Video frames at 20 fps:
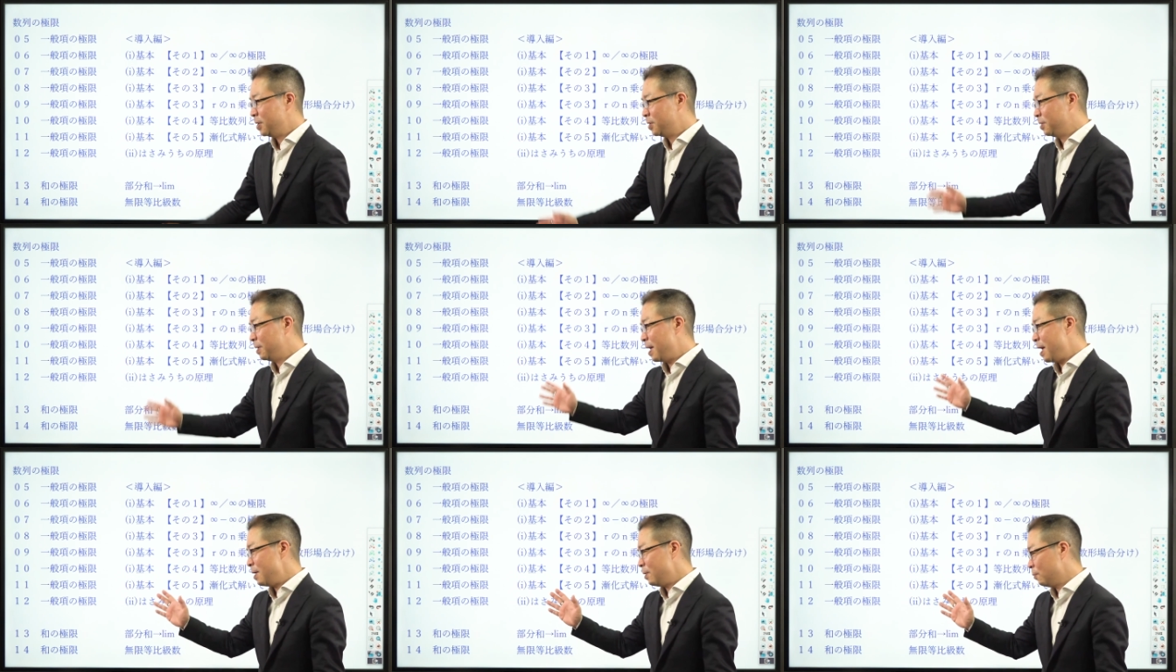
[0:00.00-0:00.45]
い
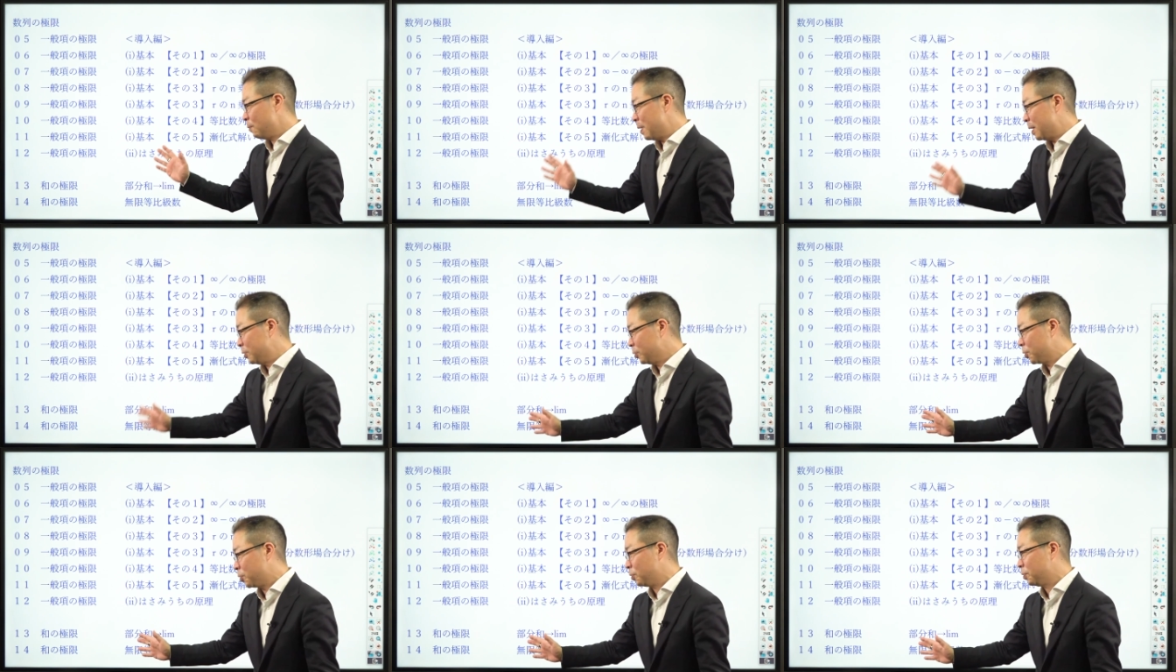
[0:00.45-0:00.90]
ずれ
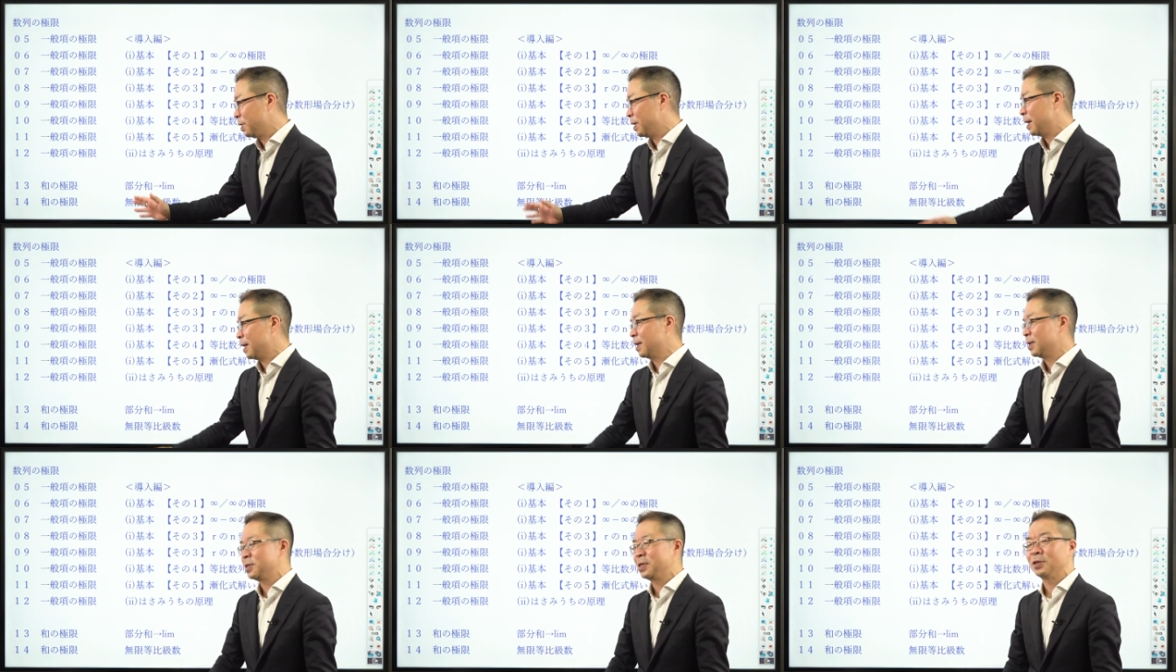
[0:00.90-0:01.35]
和の極限
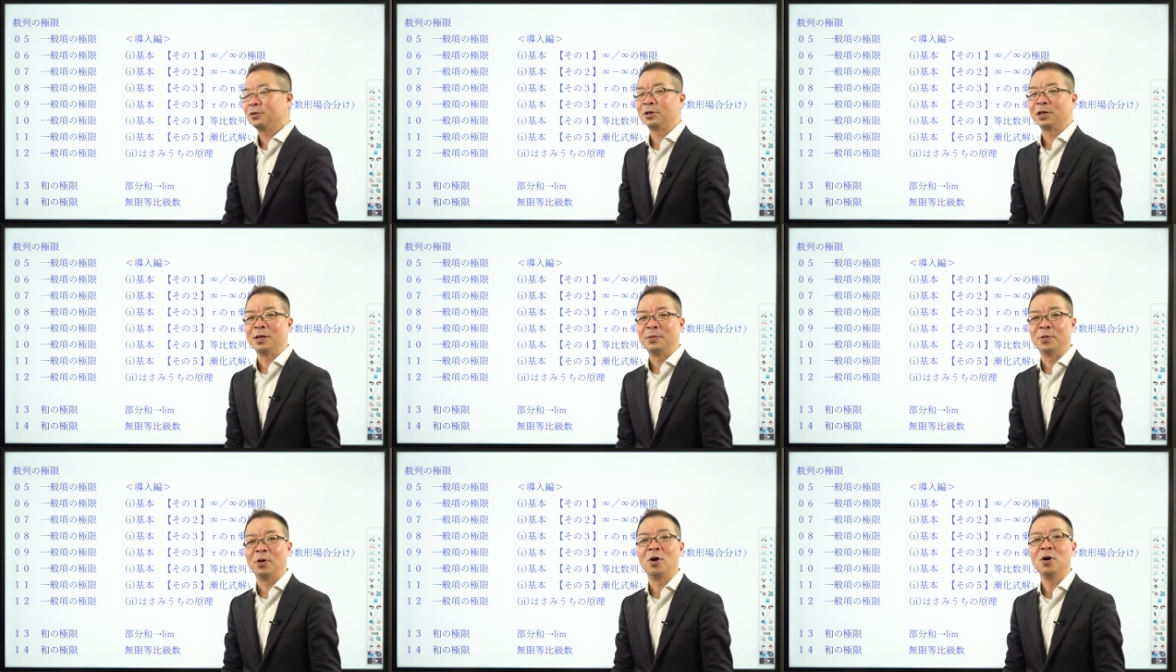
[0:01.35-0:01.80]
を話した
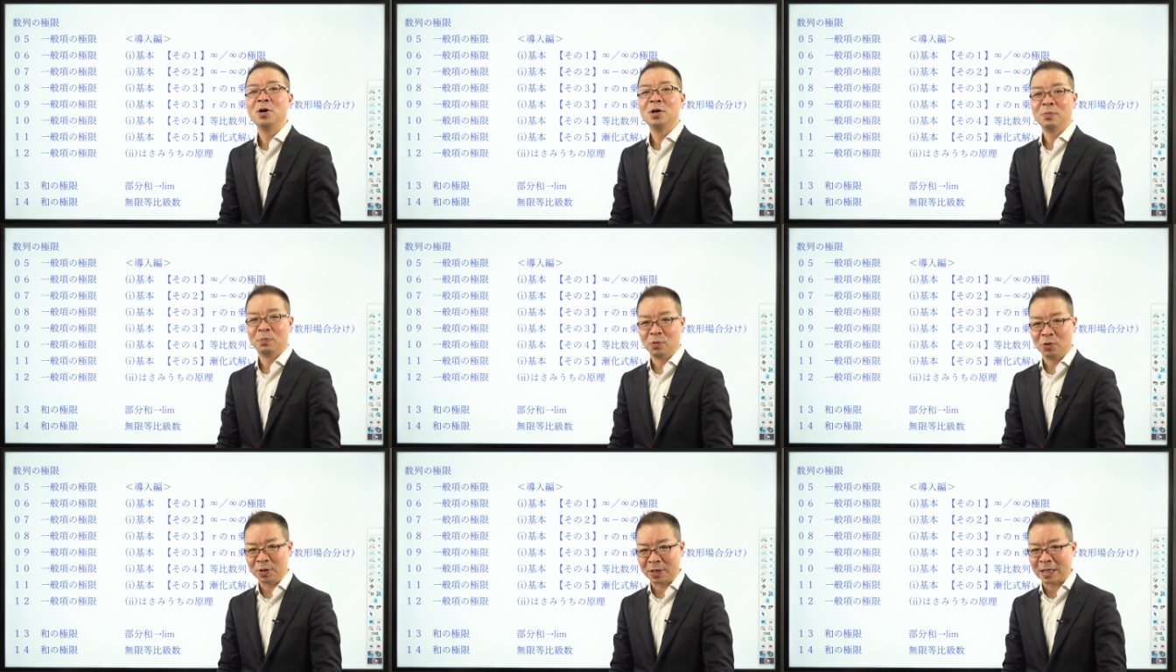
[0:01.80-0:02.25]
時に
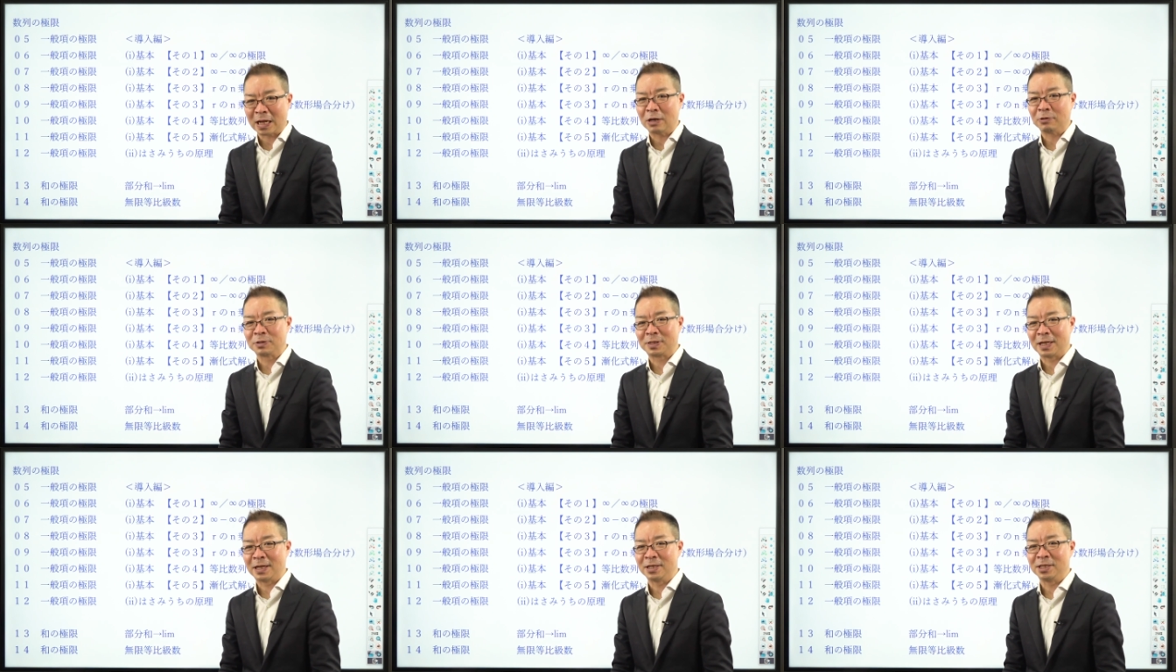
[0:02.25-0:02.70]
ももう一回
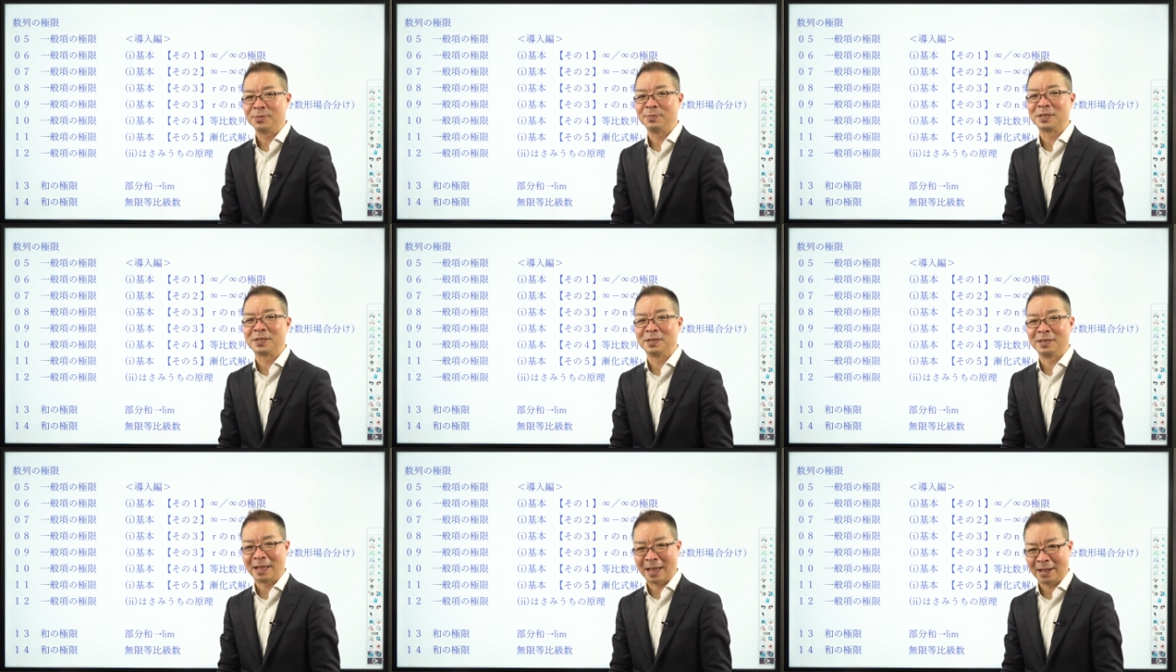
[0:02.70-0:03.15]
おさらいし
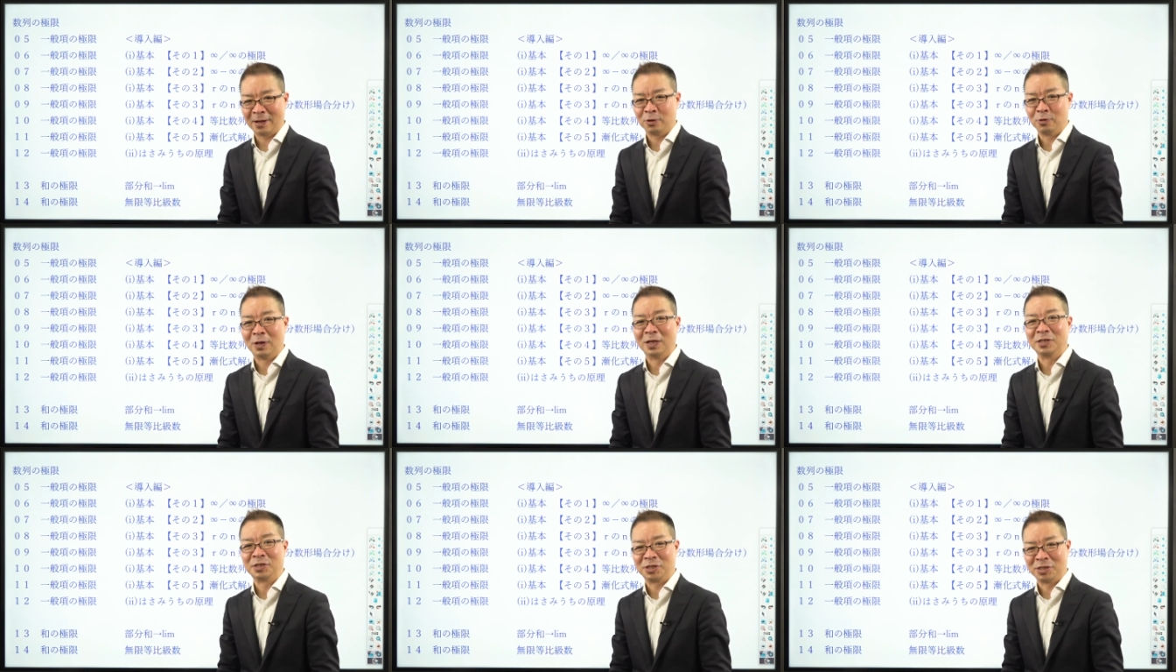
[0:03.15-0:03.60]
ますんで
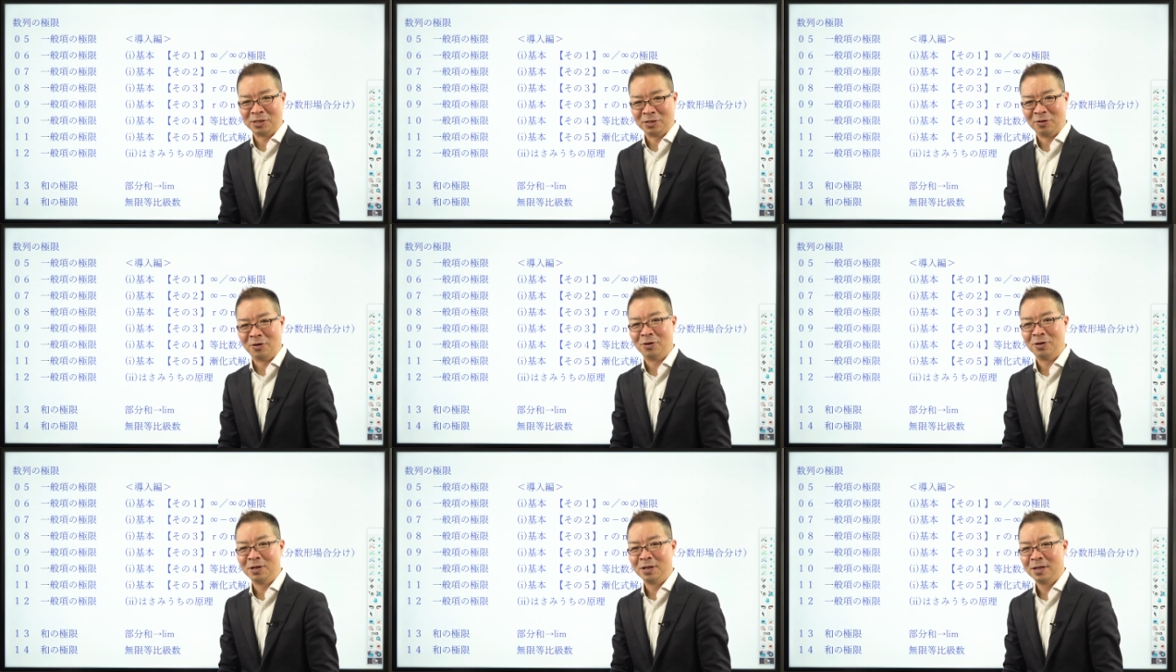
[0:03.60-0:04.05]
ご安心
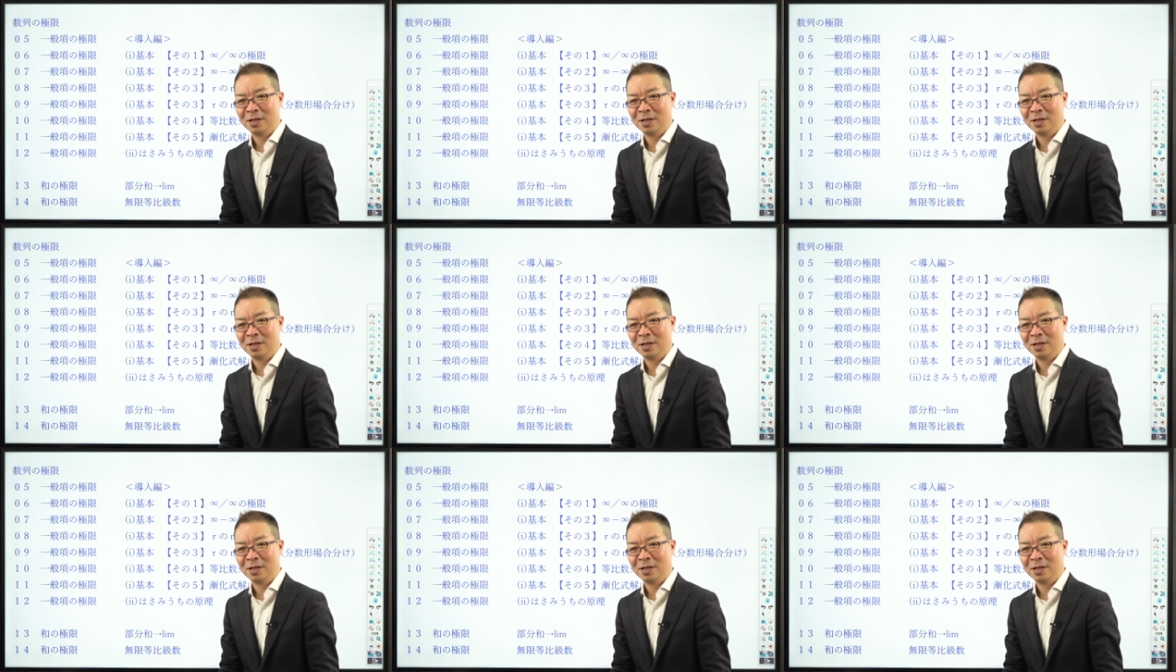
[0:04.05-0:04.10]
を。